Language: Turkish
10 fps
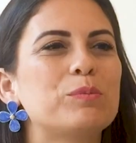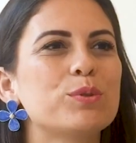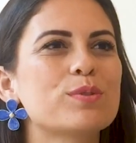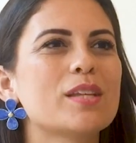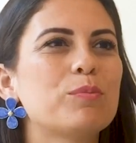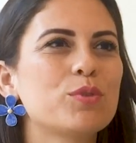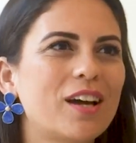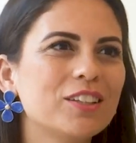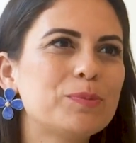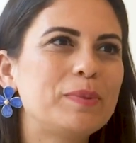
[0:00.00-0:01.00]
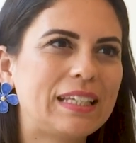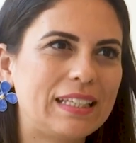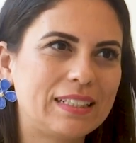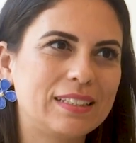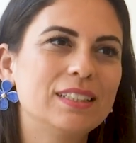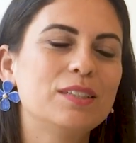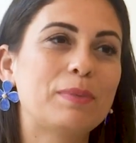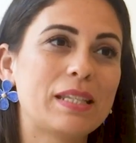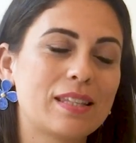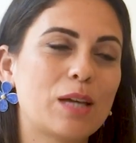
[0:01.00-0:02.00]
Bu yüzden bu yanlış bilgileri,
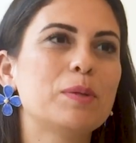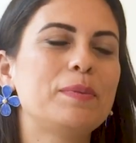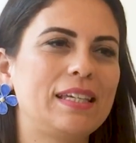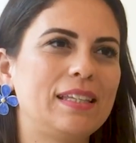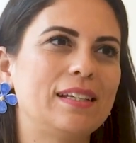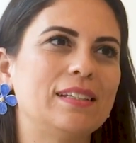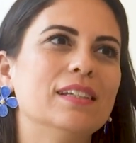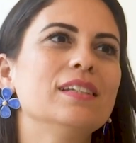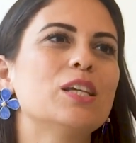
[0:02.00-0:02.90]
beslenme bilgilerini